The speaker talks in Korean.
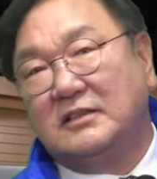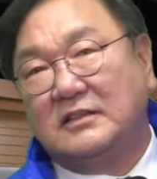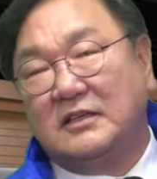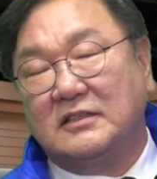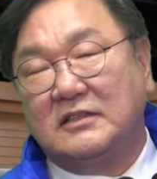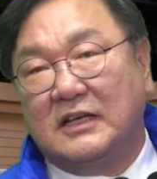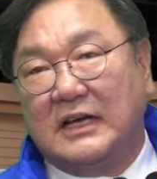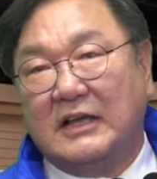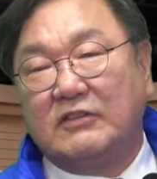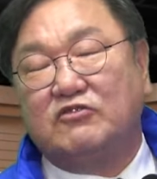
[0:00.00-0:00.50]

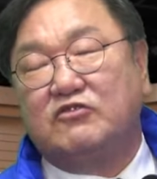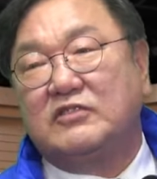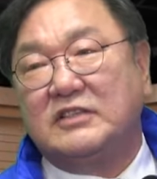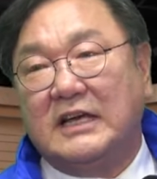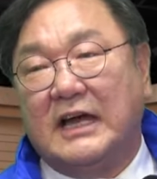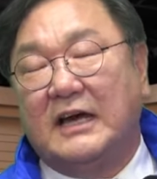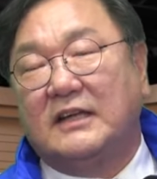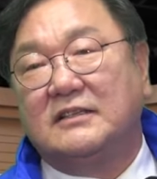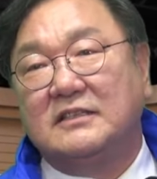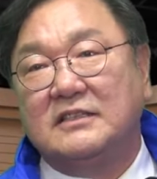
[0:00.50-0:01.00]
전혀 갖추지
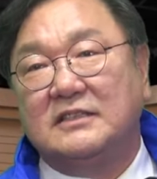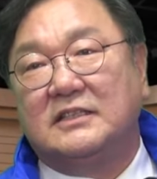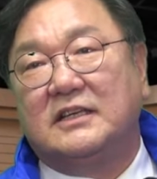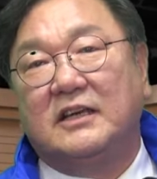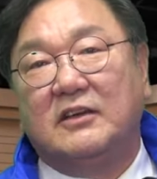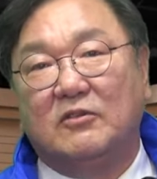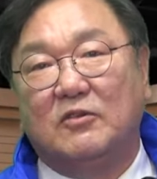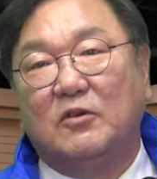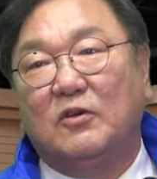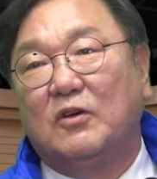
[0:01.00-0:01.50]
않은
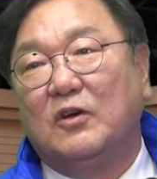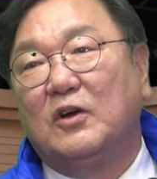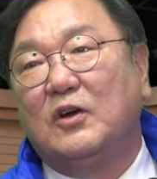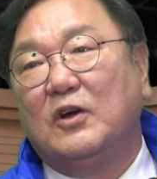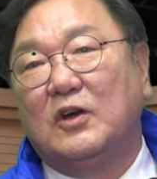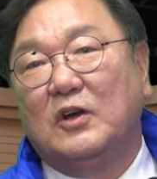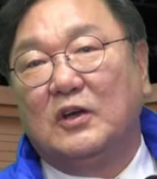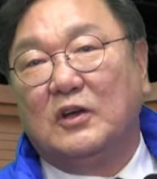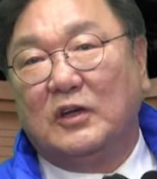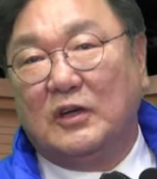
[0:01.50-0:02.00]
채로
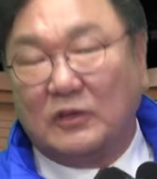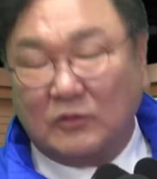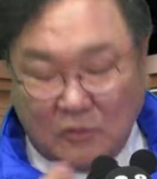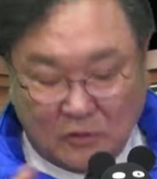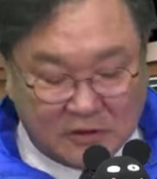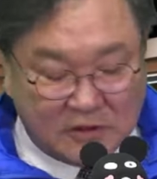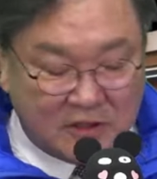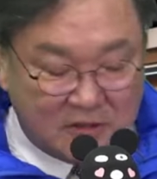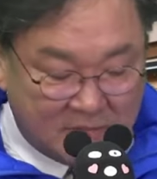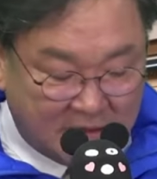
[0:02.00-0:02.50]

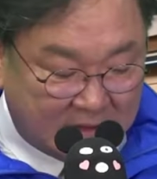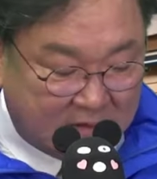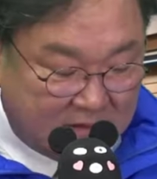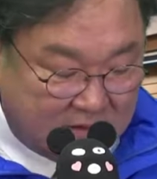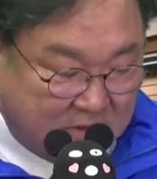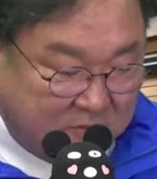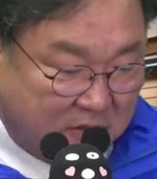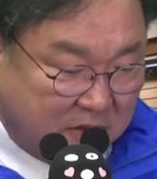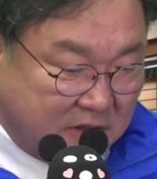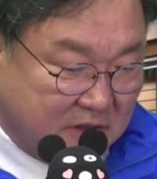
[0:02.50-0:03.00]
도시를
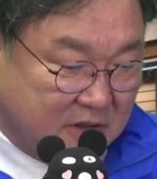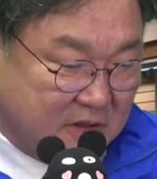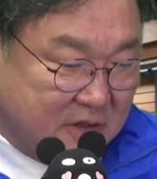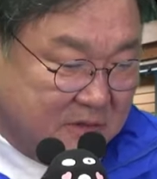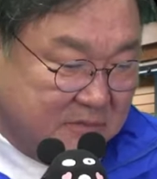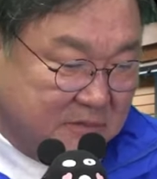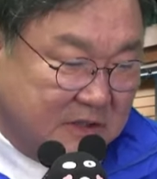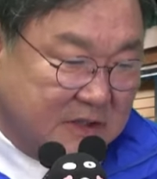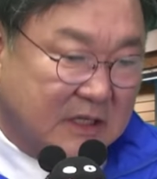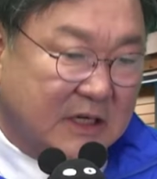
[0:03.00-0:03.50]
만들어 버린
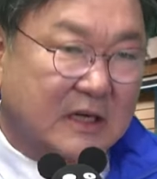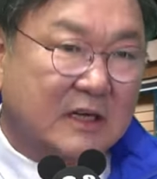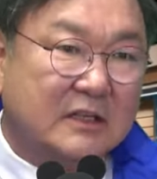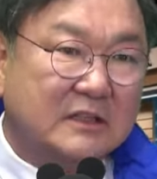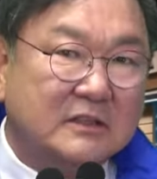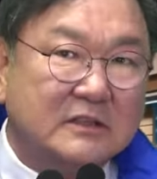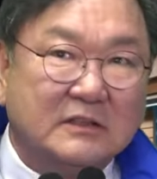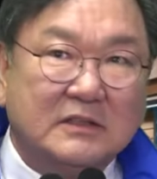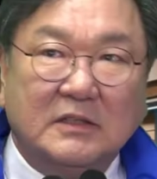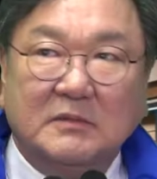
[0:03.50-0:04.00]
겁니다.
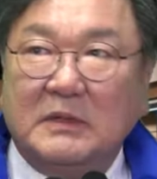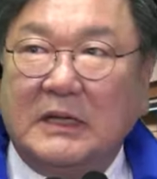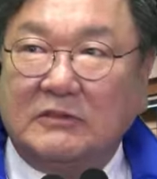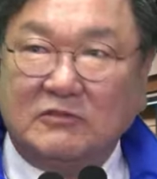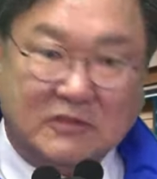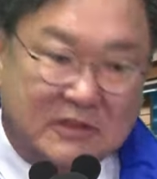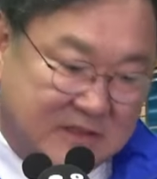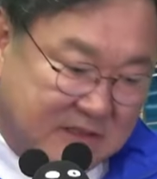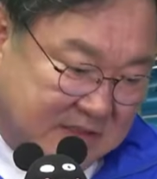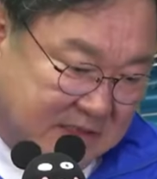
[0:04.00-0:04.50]
그러니까
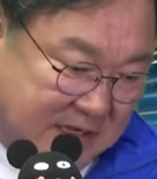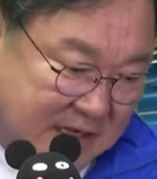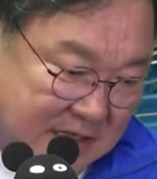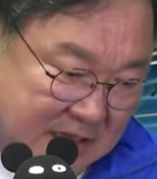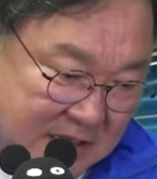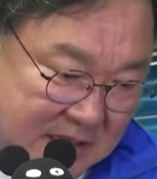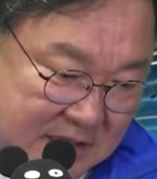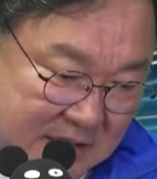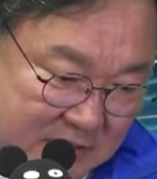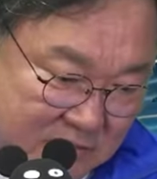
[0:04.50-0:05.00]
아주
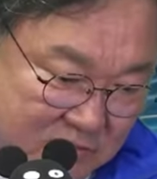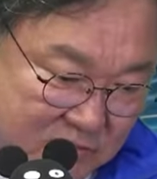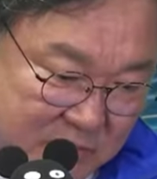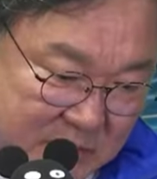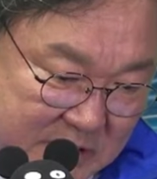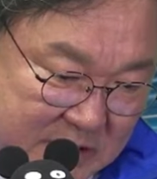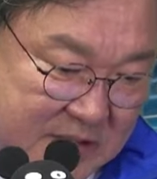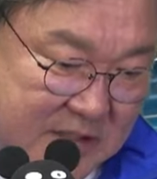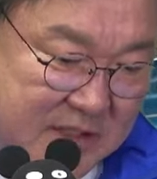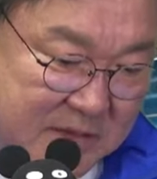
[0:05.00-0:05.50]
대단히 인구
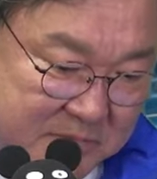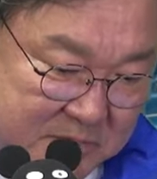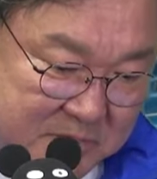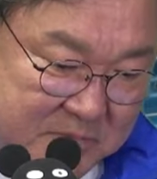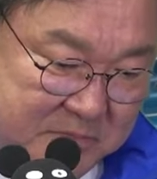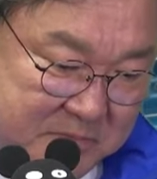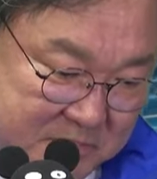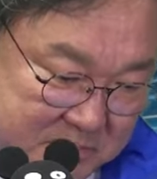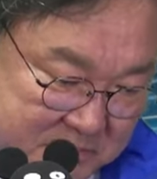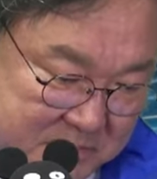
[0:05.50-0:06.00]
밀집이
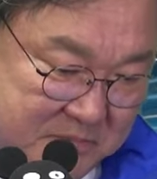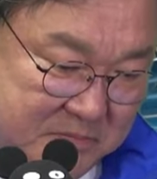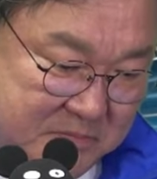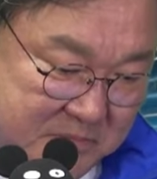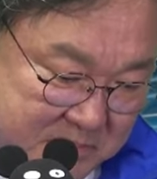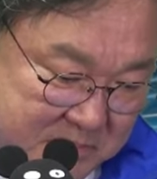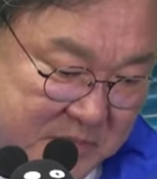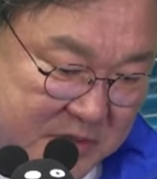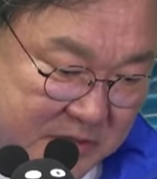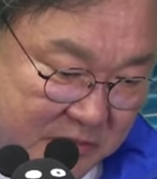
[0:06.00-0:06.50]

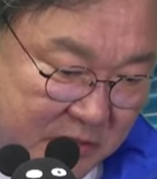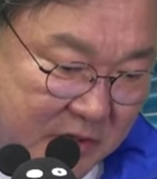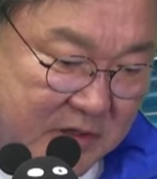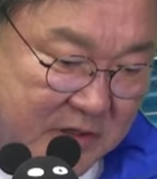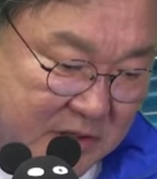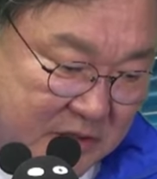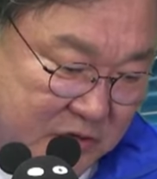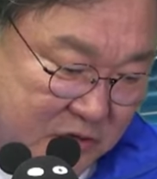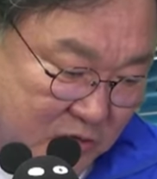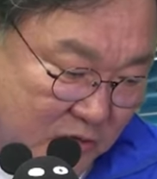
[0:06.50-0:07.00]
되어
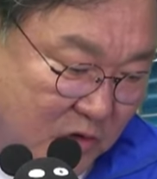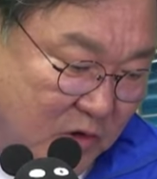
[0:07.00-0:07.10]
있죠.